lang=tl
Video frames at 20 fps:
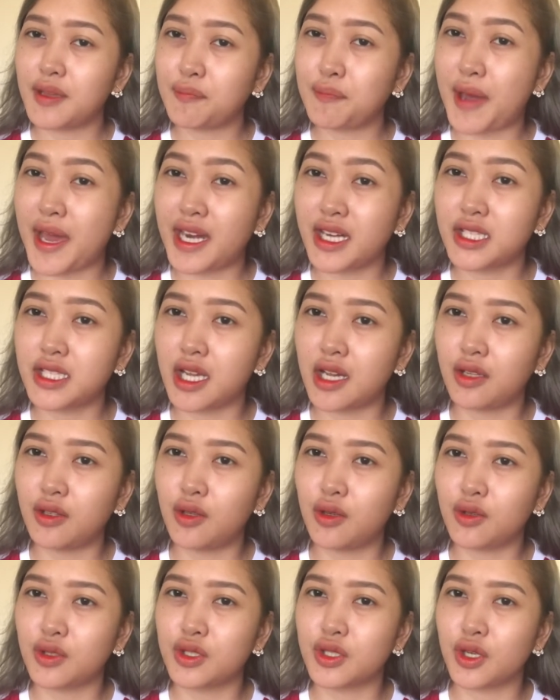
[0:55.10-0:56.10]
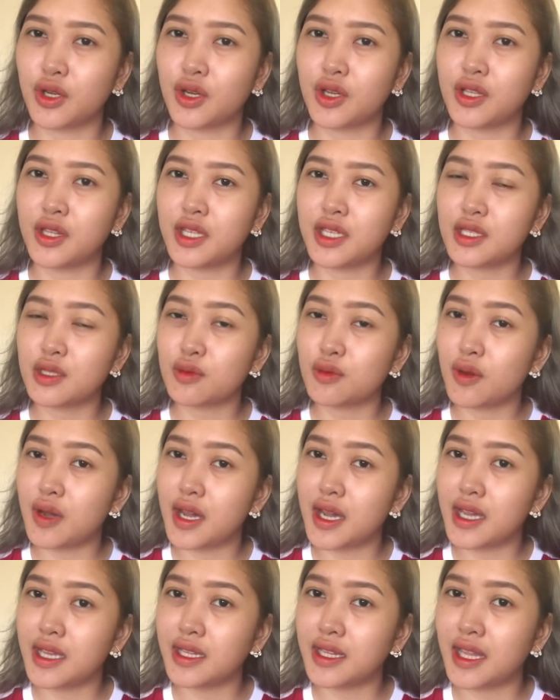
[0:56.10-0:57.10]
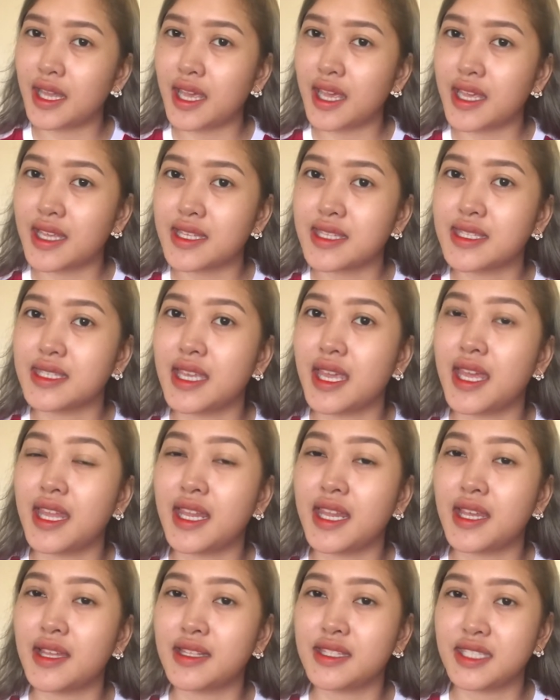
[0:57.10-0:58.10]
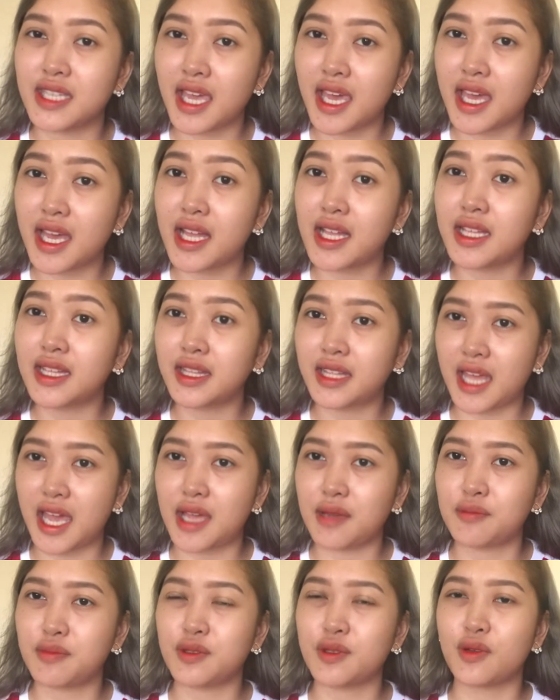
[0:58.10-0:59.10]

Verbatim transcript: para siyang lotion. This one is in a gel type.